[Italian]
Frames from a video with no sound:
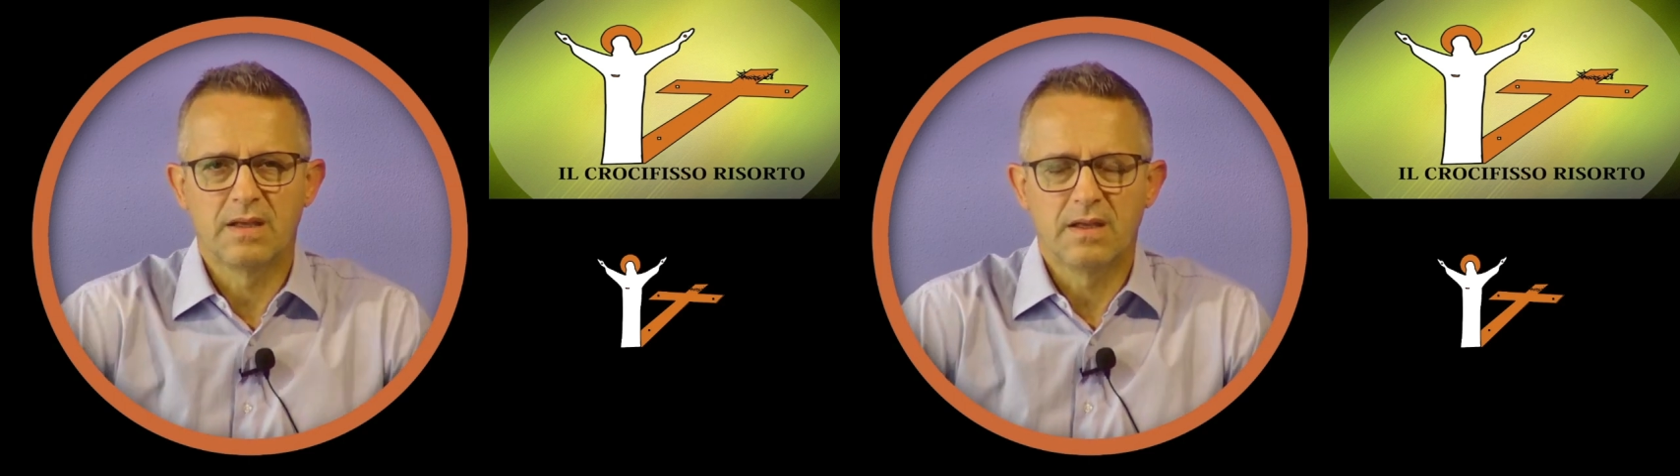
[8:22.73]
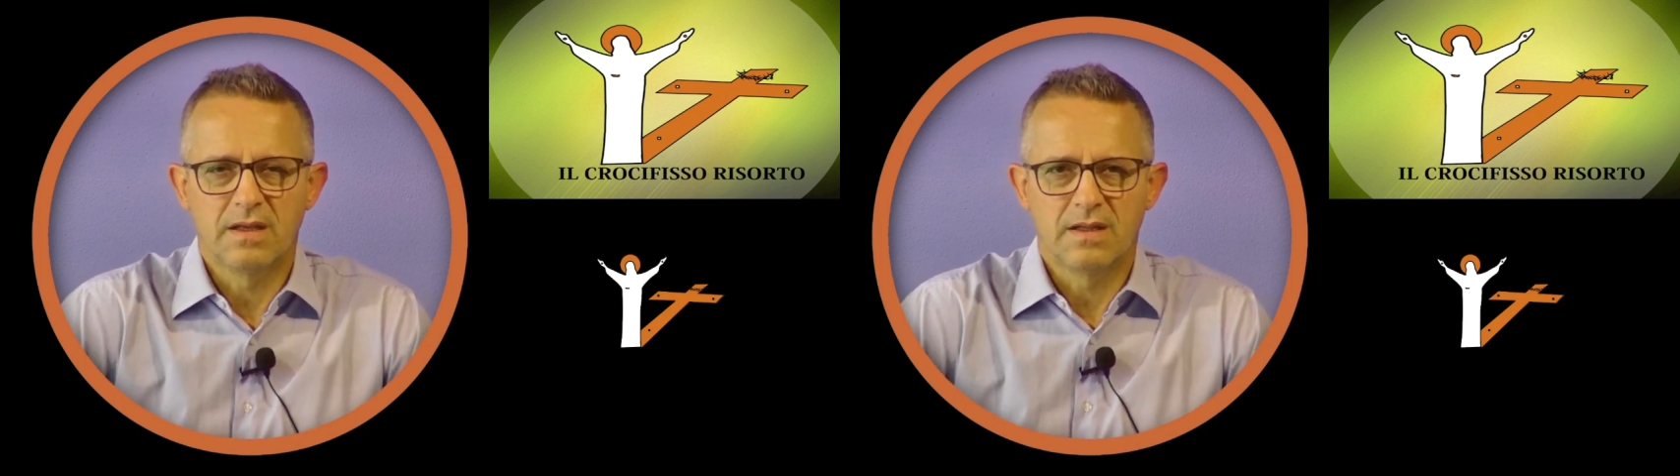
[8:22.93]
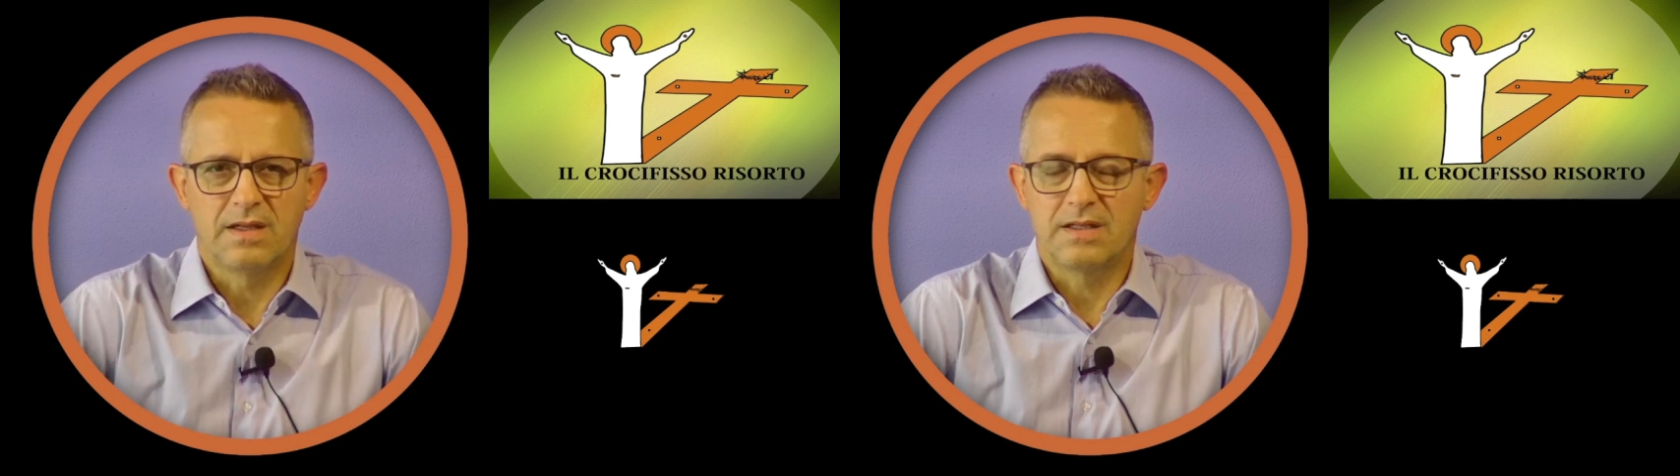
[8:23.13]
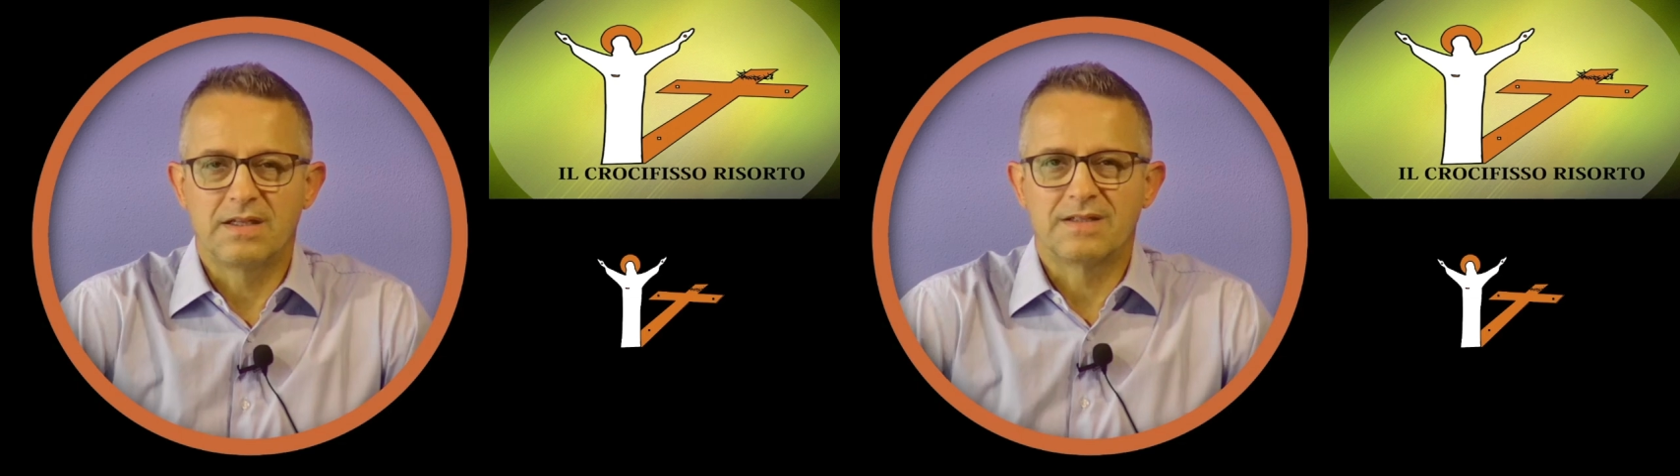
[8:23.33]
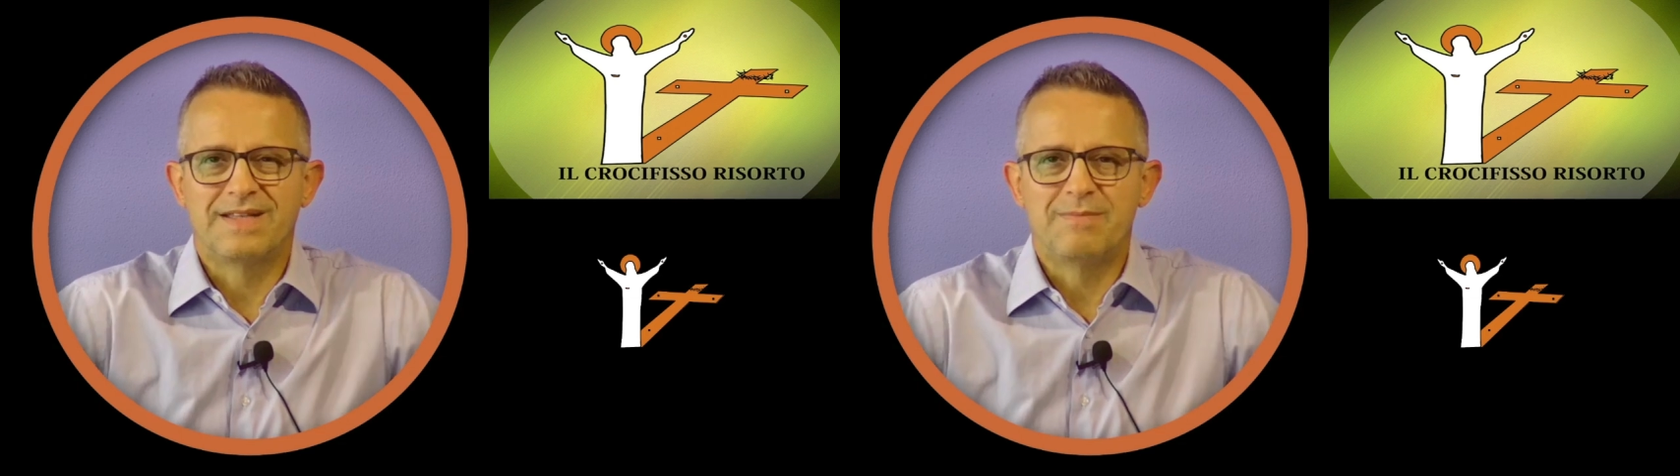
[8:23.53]
di,
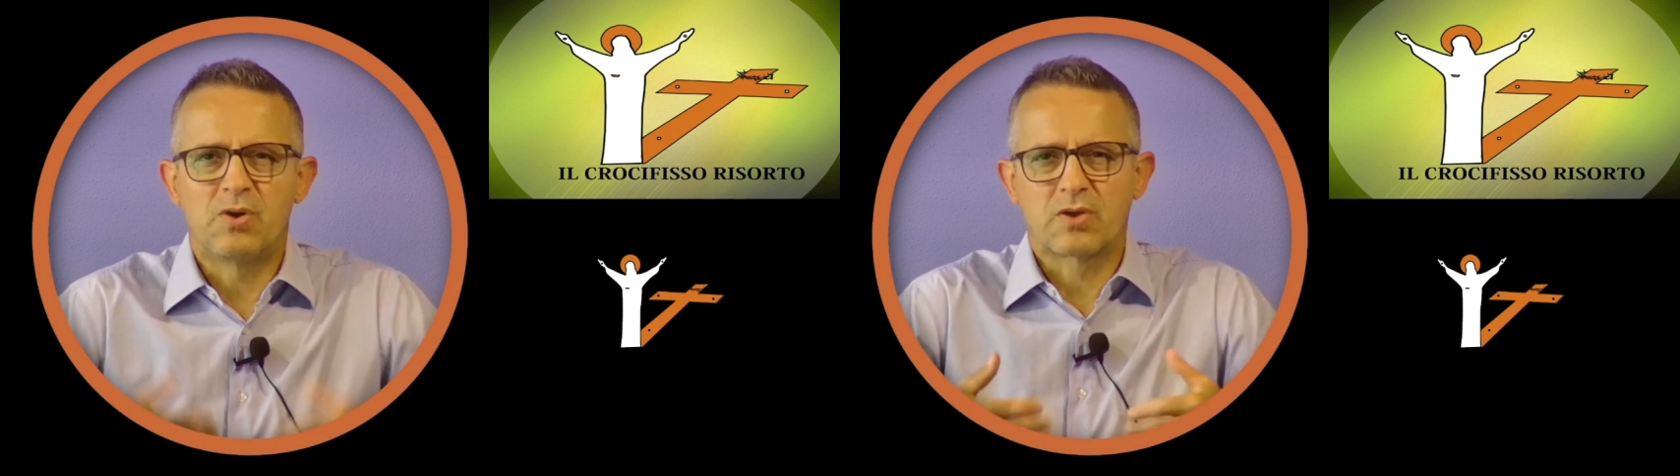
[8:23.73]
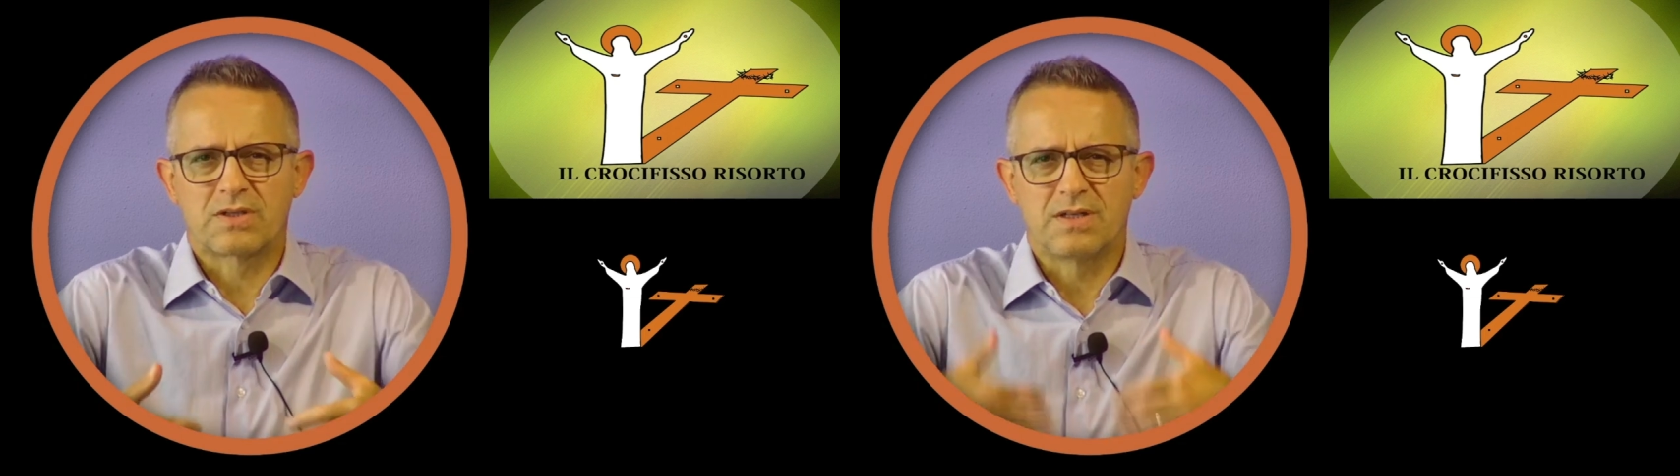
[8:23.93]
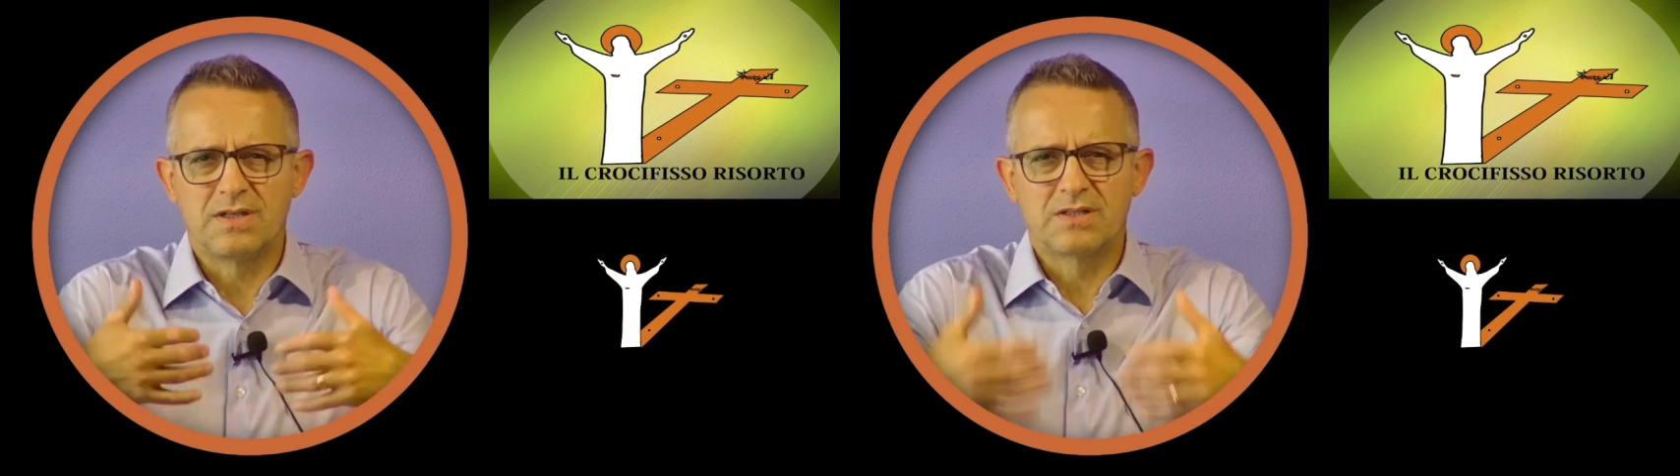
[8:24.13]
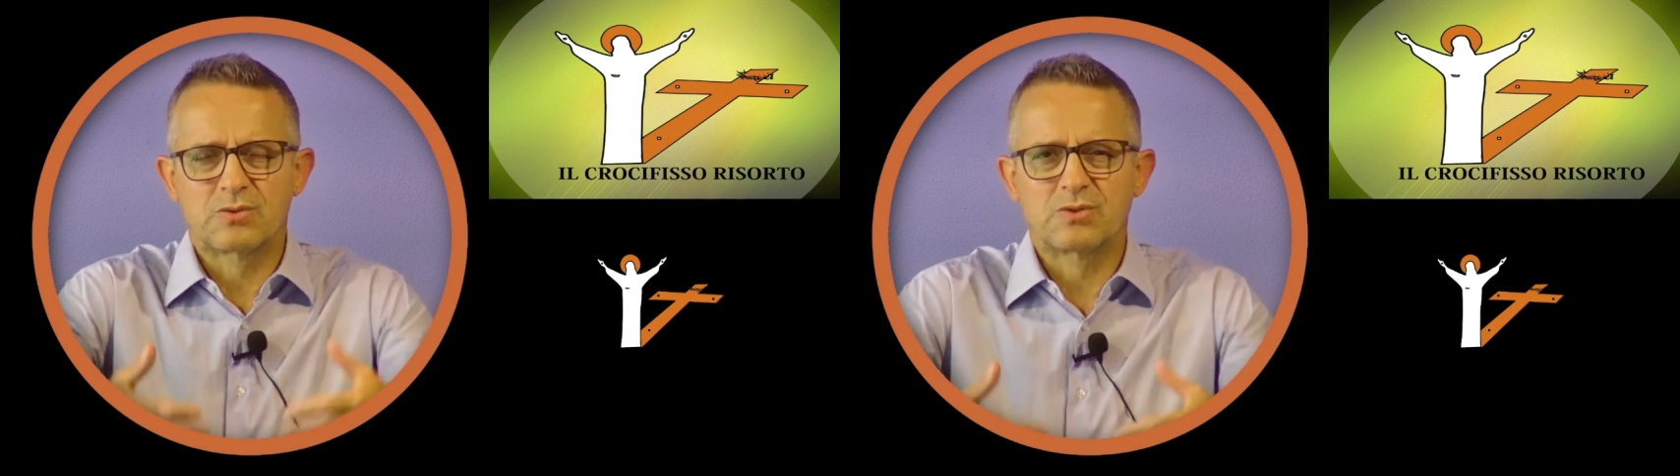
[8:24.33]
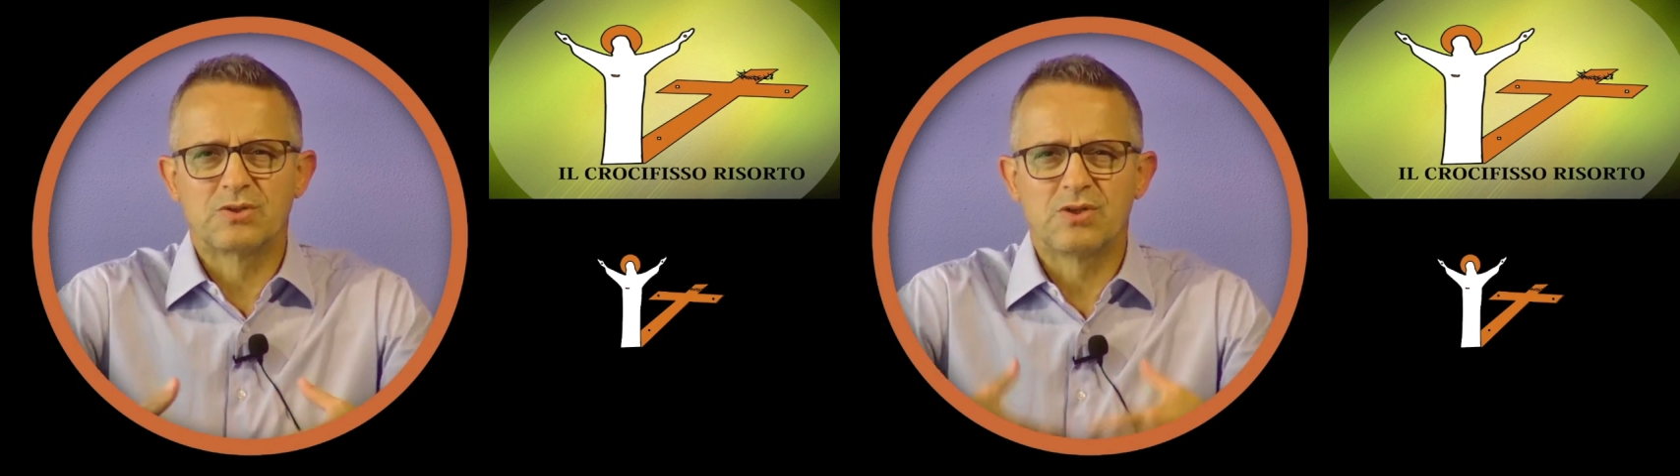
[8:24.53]
di morte, di
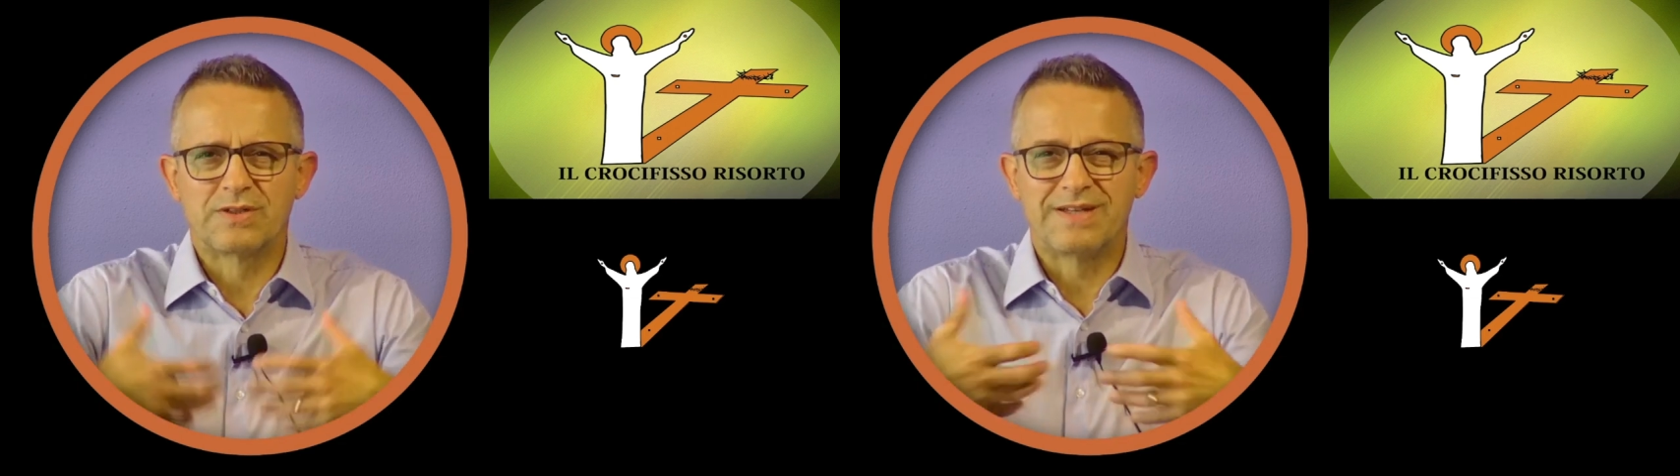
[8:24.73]
distruzione,